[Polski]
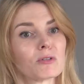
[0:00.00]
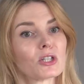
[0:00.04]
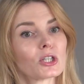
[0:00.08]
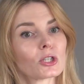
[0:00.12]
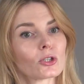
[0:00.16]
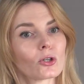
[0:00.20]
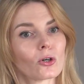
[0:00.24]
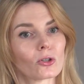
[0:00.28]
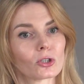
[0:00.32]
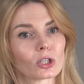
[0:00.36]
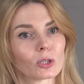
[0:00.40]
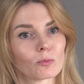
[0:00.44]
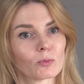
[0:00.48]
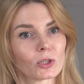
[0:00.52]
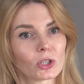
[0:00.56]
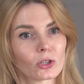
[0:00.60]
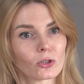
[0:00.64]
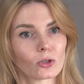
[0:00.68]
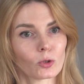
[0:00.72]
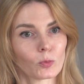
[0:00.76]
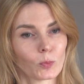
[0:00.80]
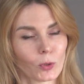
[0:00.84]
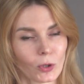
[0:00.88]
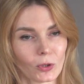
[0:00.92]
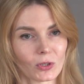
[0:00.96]
Blisko
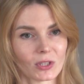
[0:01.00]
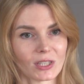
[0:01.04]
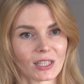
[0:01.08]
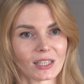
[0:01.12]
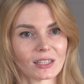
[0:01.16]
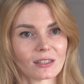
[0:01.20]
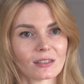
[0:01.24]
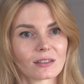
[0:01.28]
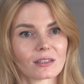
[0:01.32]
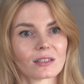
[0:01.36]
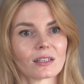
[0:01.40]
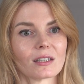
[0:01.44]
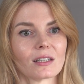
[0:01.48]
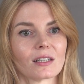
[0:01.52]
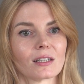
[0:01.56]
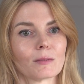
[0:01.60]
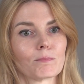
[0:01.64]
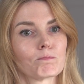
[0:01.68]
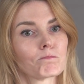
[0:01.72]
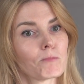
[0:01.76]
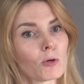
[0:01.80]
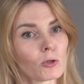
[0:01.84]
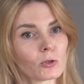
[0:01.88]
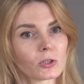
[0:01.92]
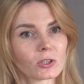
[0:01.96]
80% e,
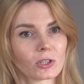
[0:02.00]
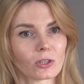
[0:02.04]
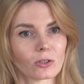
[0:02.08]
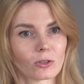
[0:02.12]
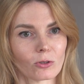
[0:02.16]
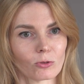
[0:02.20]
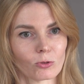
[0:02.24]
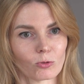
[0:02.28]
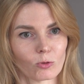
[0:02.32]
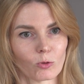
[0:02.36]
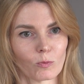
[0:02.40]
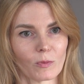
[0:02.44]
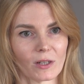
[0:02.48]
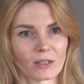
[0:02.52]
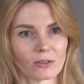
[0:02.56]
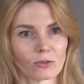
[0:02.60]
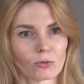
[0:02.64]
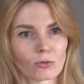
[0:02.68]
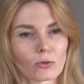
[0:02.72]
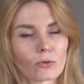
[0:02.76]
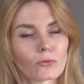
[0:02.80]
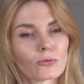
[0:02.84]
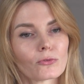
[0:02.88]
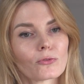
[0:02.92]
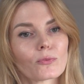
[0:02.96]
polskich
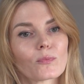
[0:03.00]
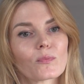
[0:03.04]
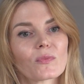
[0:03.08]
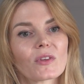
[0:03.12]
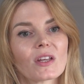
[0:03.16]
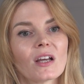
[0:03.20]
konsumentów